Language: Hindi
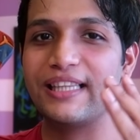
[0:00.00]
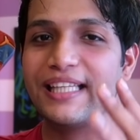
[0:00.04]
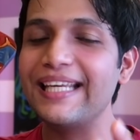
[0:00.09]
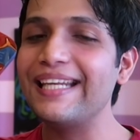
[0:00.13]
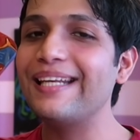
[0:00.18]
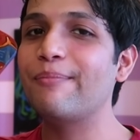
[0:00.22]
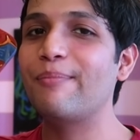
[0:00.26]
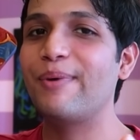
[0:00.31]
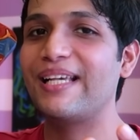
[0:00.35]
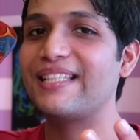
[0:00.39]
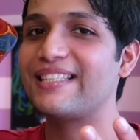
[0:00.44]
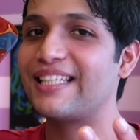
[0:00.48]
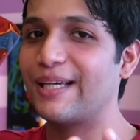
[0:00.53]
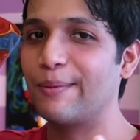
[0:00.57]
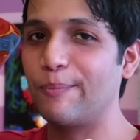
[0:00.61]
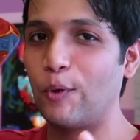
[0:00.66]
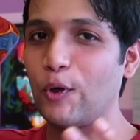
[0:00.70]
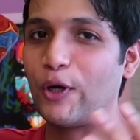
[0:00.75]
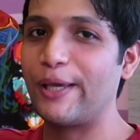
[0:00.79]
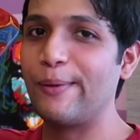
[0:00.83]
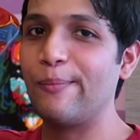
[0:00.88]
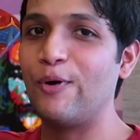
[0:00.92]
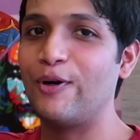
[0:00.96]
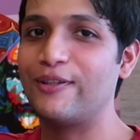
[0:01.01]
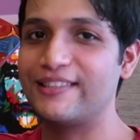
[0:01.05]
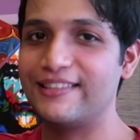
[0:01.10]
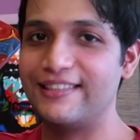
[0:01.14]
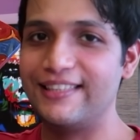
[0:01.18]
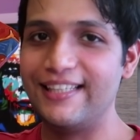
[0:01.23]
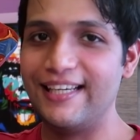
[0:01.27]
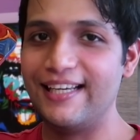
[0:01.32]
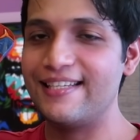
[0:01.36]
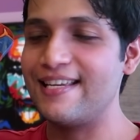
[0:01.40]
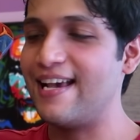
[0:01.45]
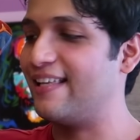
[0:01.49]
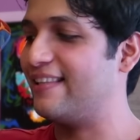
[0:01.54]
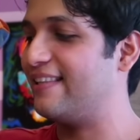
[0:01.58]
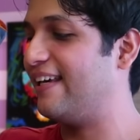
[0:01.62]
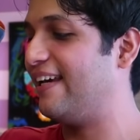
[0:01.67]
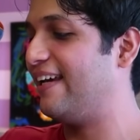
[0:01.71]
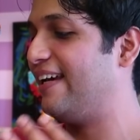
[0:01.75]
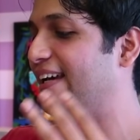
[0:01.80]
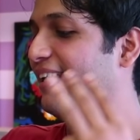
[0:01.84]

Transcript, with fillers: तीन बेसिक पोकीमॉन्स दिए जाते